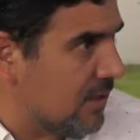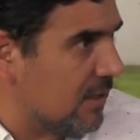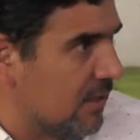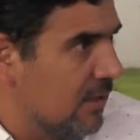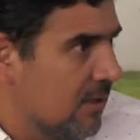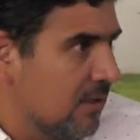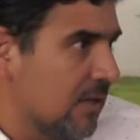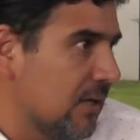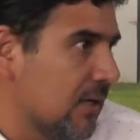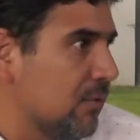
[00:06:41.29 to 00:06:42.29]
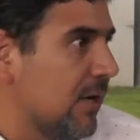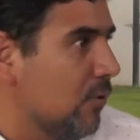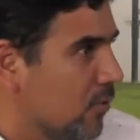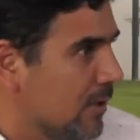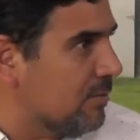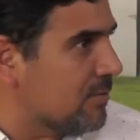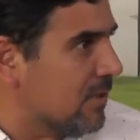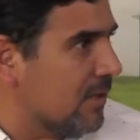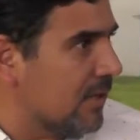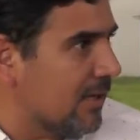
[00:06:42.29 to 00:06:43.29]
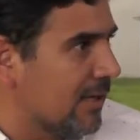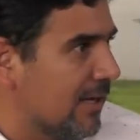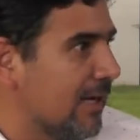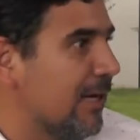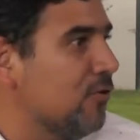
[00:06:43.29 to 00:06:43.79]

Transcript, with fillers: que es que, una locura, pues, eh,